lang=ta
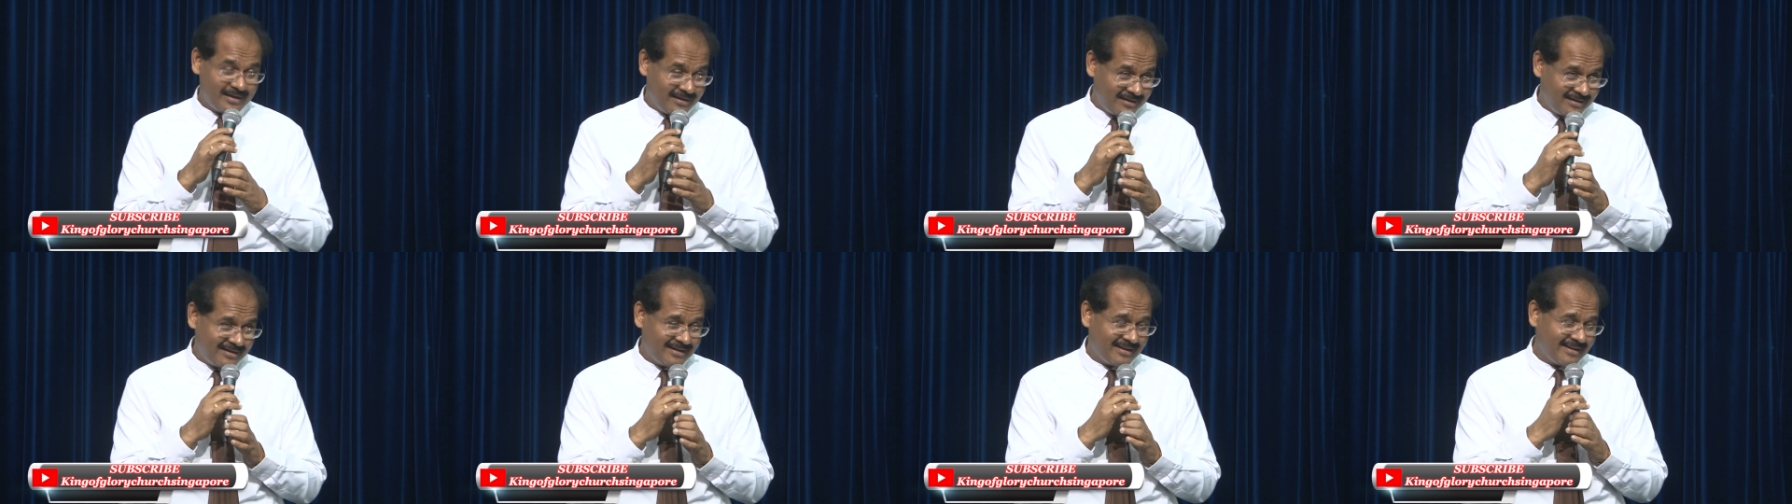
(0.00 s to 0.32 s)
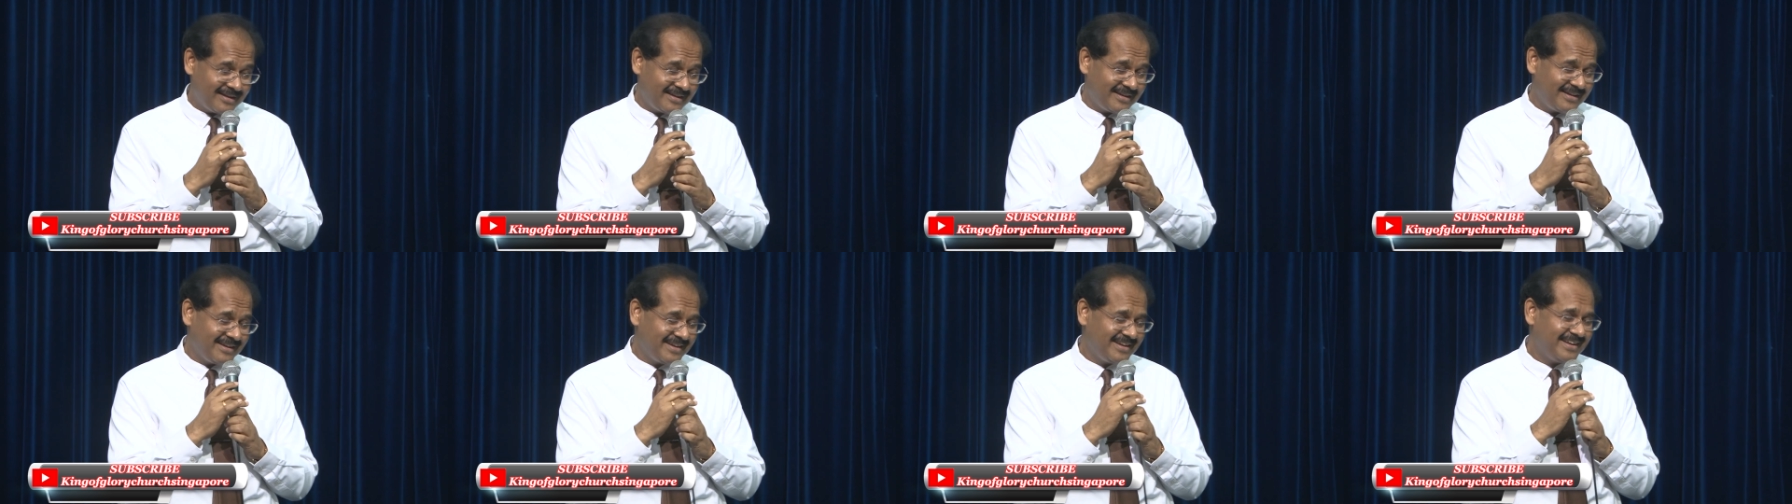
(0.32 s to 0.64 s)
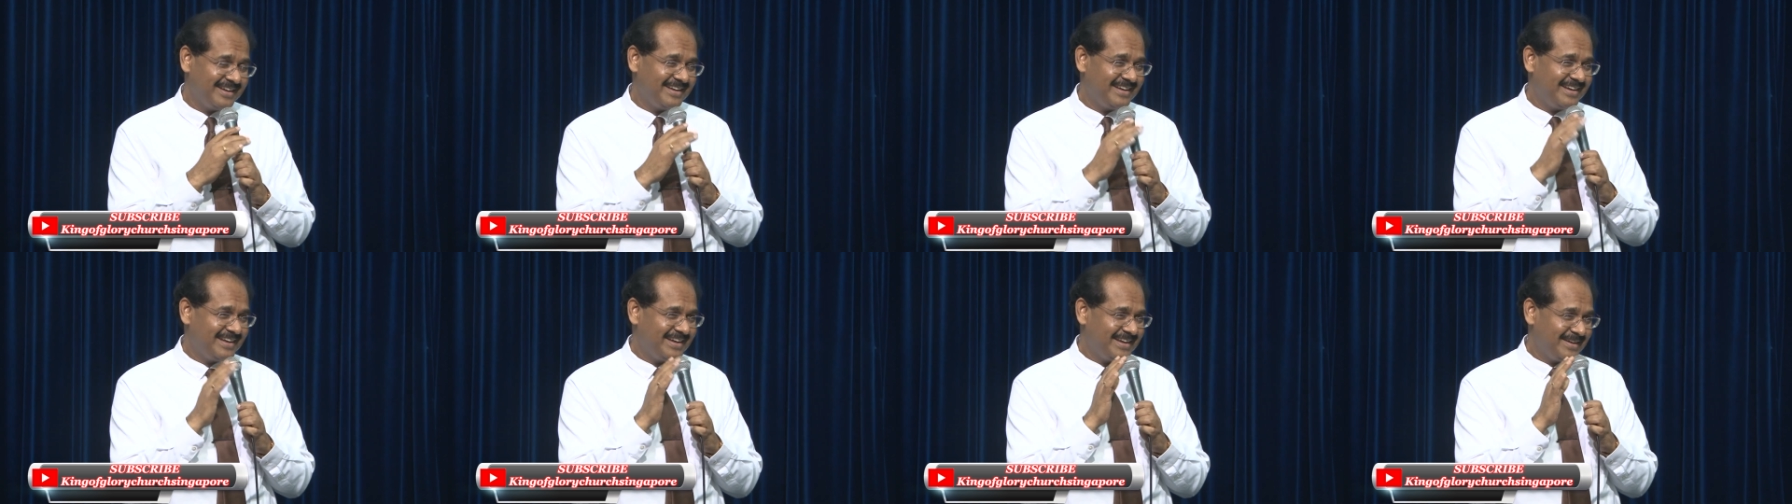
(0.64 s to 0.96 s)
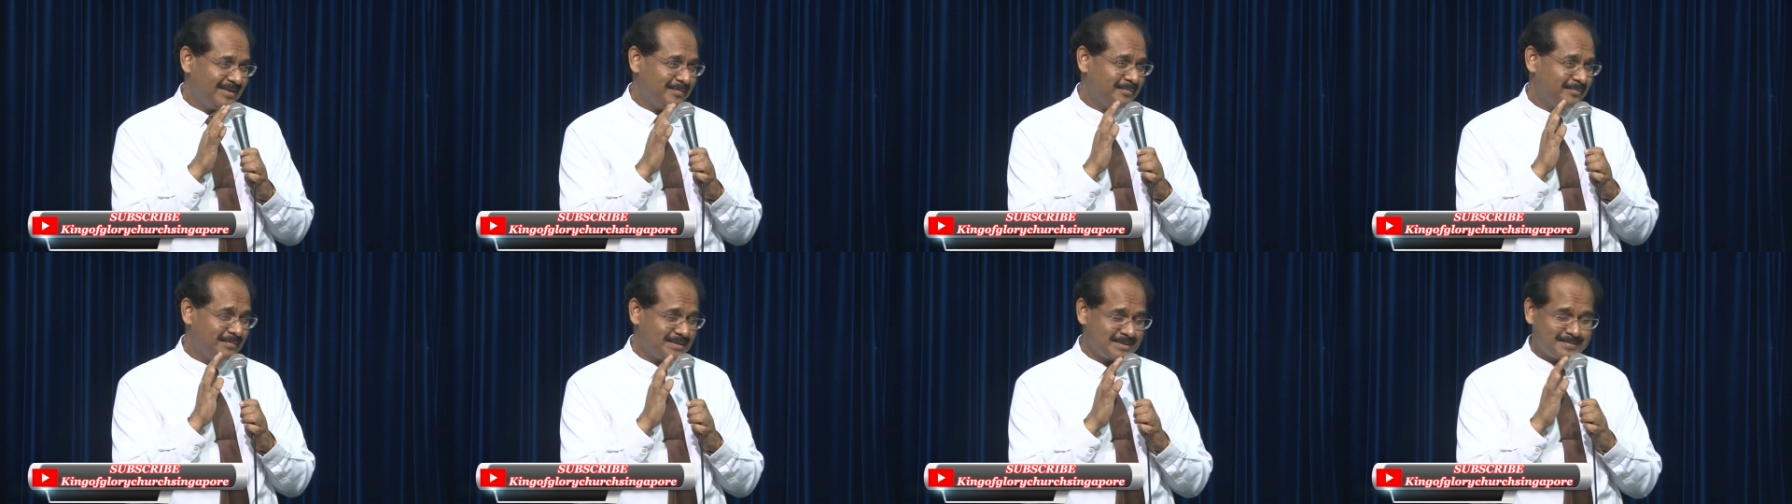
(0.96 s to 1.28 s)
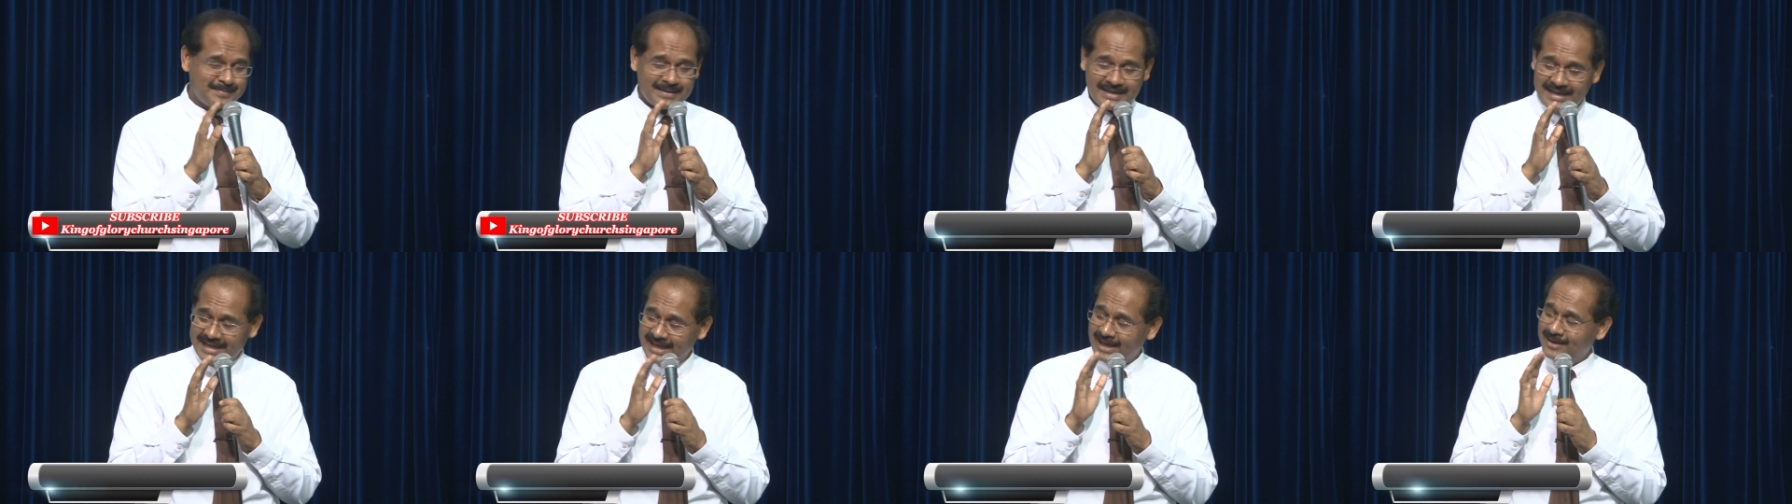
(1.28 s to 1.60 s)
இல்லை மஸ்ட்
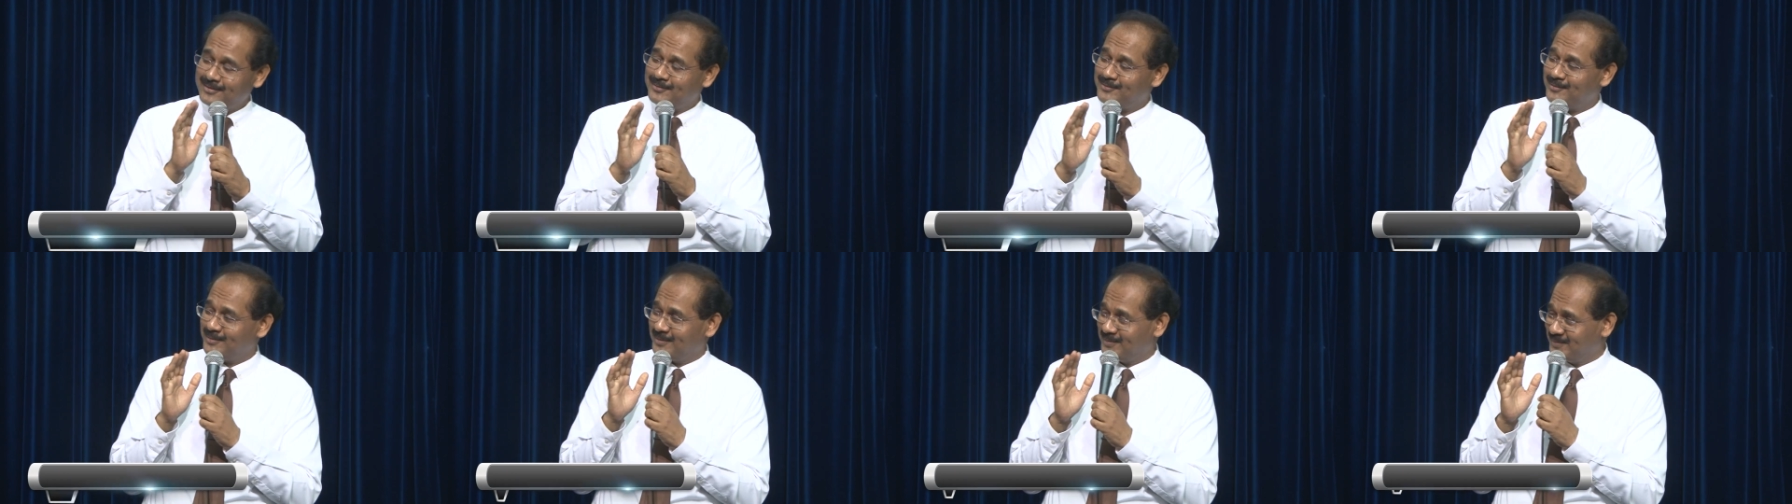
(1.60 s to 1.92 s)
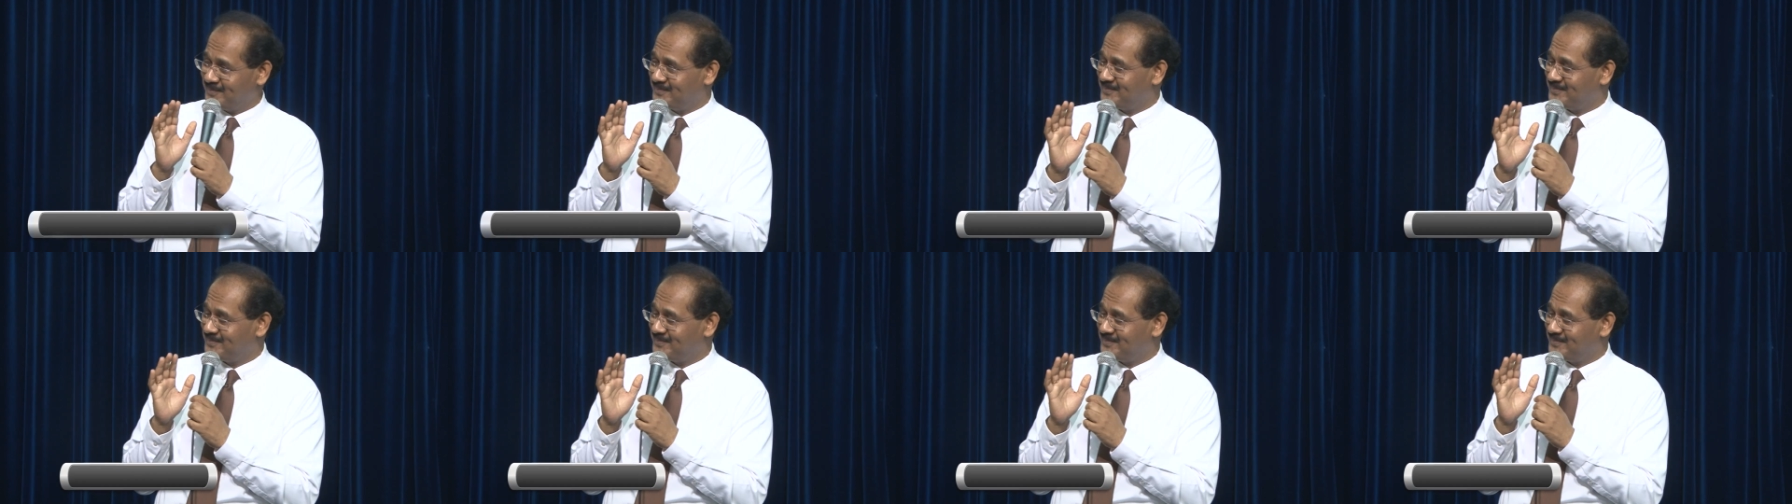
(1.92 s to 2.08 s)
பி கேர்ஃபுல்